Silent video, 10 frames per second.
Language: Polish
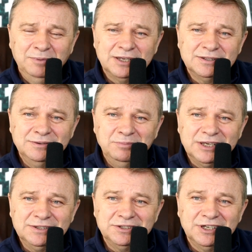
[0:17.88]
Bardzo,
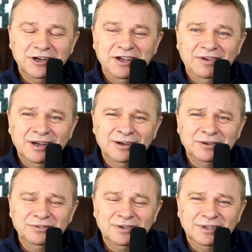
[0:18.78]
bardzo ciekawa
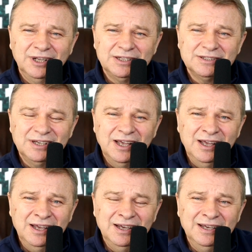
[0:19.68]

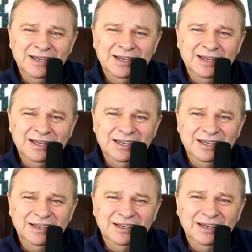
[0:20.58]
konfrontacja,
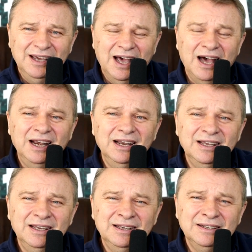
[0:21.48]
e,
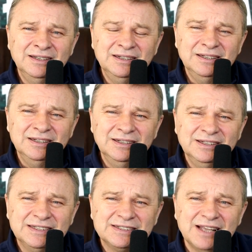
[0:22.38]
ale
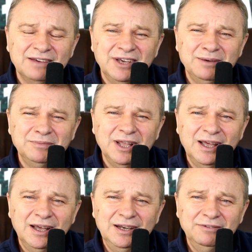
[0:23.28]
stawiam
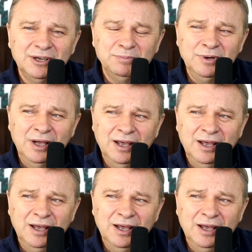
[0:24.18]
na Liverpool.